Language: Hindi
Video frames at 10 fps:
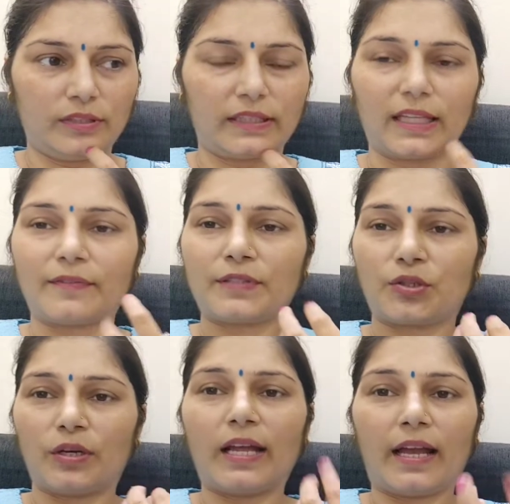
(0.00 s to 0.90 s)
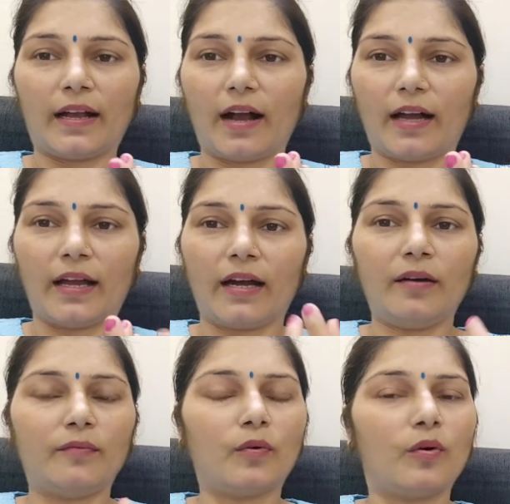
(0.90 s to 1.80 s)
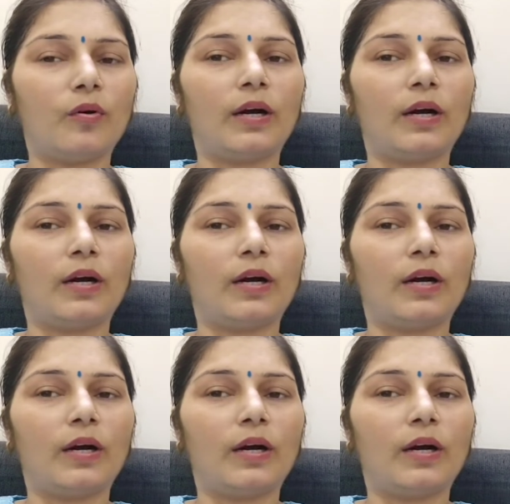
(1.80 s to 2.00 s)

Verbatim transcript: की तरफ से जो लहंगा आया वो